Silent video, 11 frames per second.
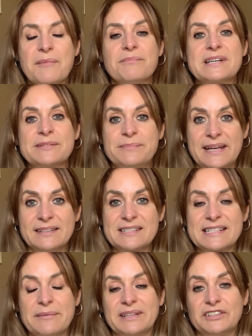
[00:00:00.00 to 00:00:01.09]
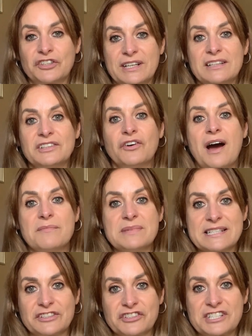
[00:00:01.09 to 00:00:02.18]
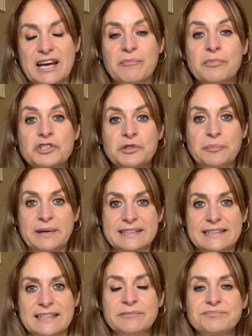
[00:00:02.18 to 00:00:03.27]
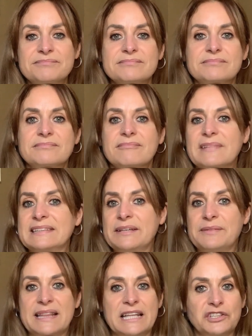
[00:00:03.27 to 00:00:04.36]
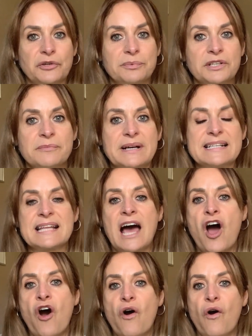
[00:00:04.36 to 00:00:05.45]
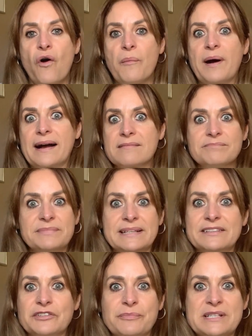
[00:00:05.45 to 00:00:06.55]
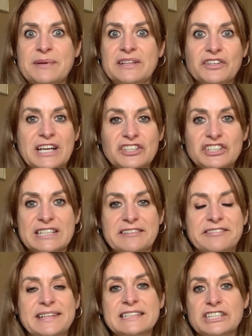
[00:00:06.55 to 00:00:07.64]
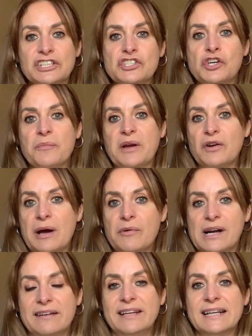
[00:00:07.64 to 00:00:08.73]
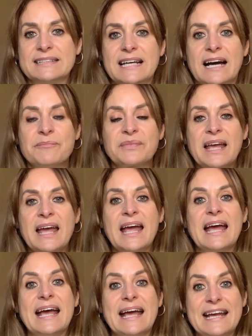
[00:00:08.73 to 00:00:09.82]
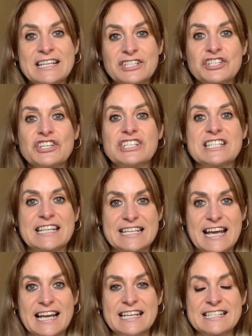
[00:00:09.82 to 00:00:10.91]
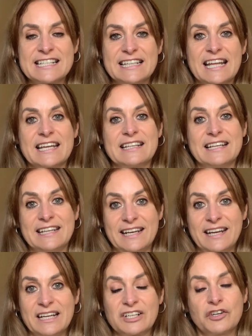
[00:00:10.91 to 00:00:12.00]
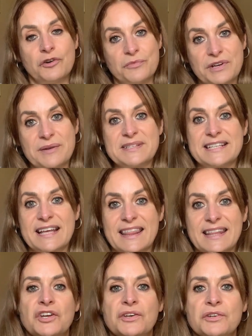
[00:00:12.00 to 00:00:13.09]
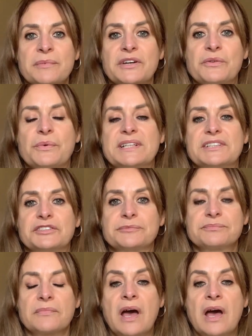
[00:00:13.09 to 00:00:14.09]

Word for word: Más bien se va tornando amistosa. Por su parte, te va haciendo bromas o va viendo, vas viendo que no tiene filtros, come con la boca abierta. Esos son señales de que te quiere como una amistad. Número 4.